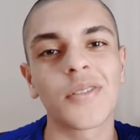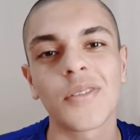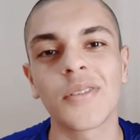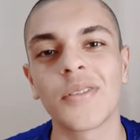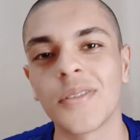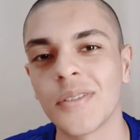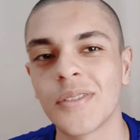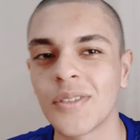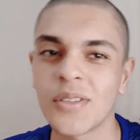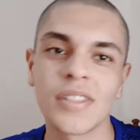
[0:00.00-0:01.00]
todo,
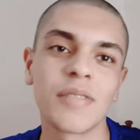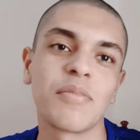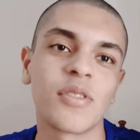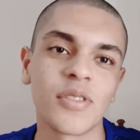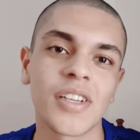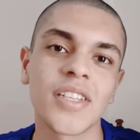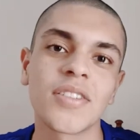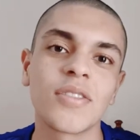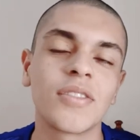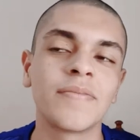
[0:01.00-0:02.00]
todo este
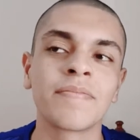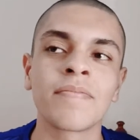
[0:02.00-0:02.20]
proceso.